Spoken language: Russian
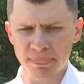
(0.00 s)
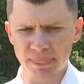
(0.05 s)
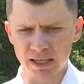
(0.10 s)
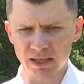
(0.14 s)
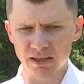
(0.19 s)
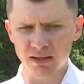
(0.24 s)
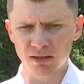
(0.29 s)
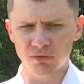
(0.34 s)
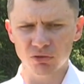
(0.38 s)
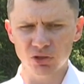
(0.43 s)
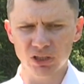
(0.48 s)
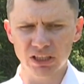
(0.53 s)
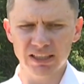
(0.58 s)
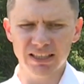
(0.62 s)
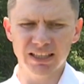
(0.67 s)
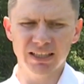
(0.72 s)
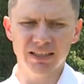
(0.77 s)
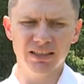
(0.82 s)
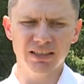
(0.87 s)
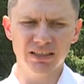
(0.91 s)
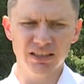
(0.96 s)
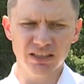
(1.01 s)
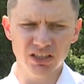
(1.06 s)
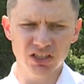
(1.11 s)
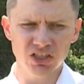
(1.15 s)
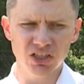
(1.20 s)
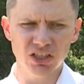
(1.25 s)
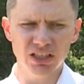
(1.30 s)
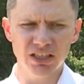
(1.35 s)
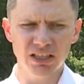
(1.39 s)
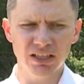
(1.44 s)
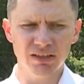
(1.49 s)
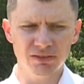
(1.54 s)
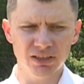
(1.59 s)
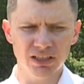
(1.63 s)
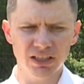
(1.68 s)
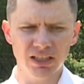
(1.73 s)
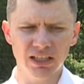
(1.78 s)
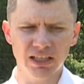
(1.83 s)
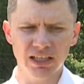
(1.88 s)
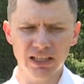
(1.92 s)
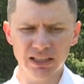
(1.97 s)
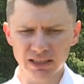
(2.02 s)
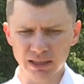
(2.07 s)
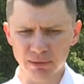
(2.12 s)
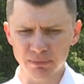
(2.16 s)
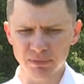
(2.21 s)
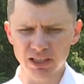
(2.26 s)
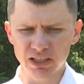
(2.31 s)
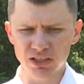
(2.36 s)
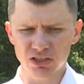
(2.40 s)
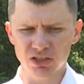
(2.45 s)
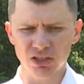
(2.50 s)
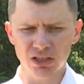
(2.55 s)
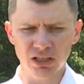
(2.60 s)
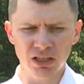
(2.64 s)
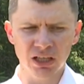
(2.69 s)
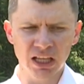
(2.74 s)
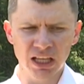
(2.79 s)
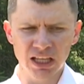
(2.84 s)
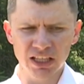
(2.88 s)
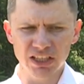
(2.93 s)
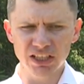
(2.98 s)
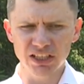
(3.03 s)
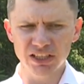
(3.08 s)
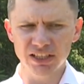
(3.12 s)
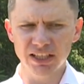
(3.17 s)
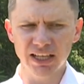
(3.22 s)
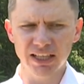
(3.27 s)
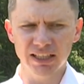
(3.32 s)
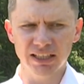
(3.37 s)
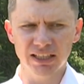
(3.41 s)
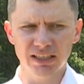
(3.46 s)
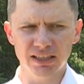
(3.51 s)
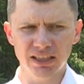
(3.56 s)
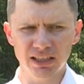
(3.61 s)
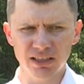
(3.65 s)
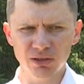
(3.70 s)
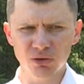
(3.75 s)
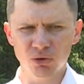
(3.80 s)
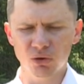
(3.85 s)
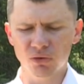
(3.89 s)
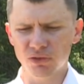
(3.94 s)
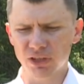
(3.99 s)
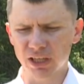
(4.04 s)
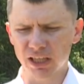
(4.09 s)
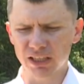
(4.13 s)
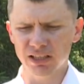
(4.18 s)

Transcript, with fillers: э, вот эти ежедневные или там еженедельные тренировки,